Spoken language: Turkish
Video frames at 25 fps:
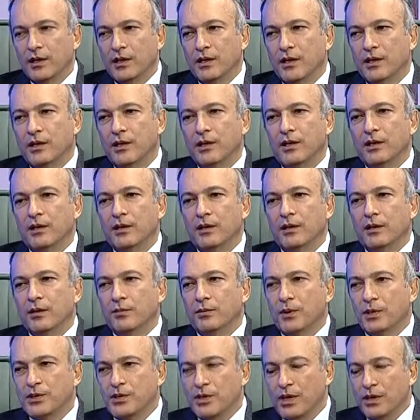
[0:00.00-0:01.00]
e,
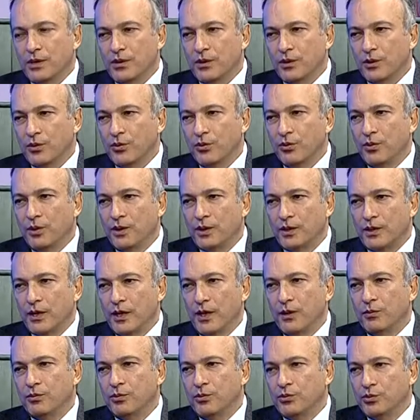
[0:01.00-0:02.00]
bacakta kuvvet
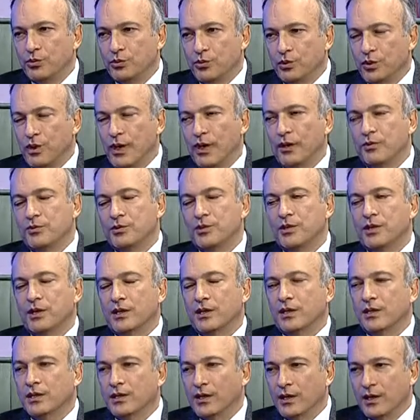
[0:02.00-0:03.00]
kaybı, duyu kaybı
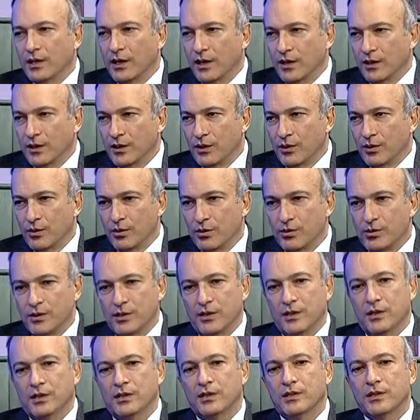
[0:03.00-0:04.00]
şeklinde kendini
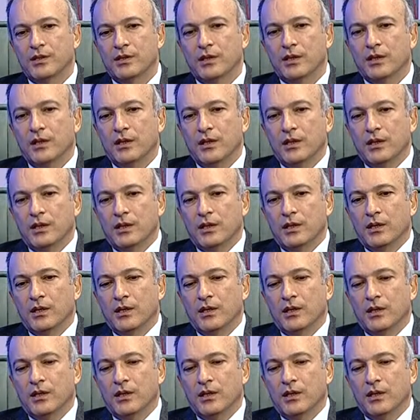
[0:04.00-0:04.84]
gösterir. Evet. E,